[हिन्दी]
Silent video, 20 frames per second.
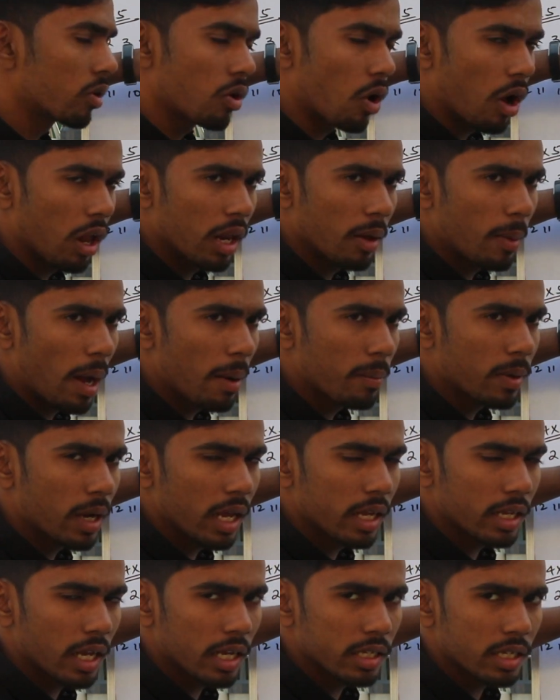कॉलम
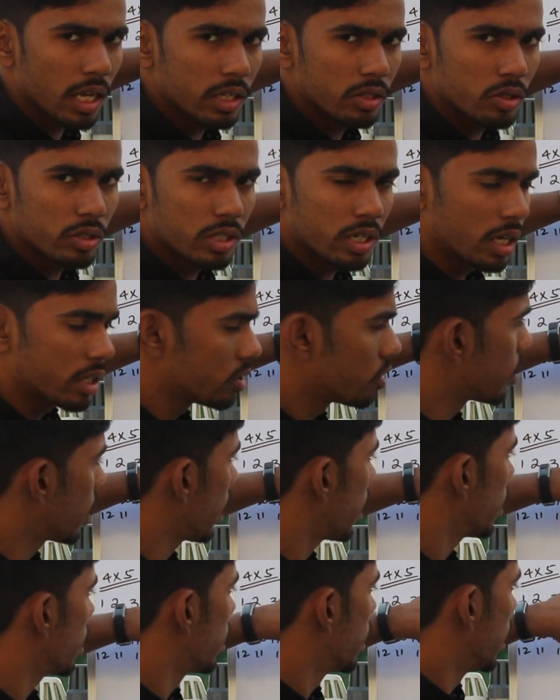आपका ऐसा है जो चेंज हो
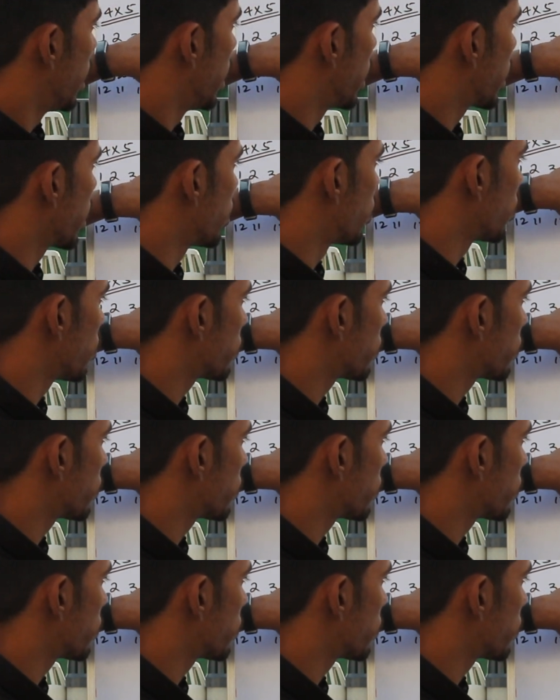रहा है लेकिन